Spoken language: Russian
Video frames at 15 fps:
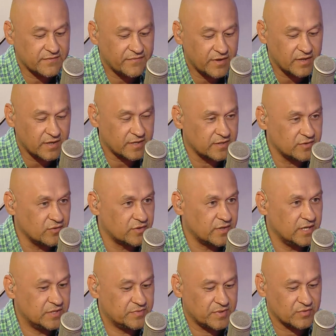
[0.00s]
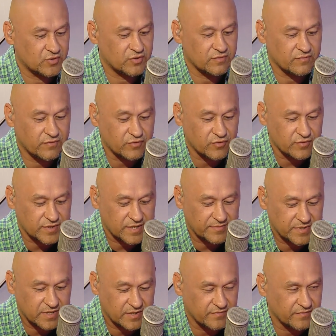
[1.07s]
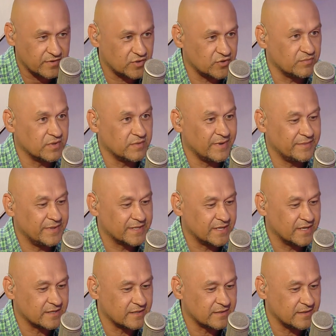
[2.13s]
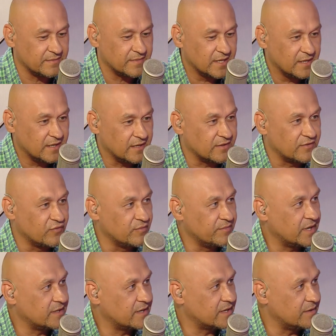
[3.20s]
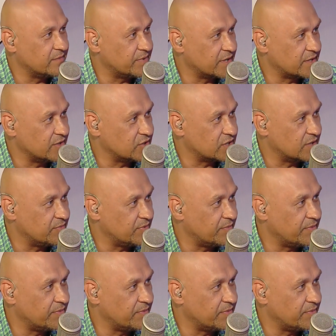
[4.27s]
о фалах идет речь, потому что он, вот он сам Тихон говорит, что был момент, когда там двумя ногами практически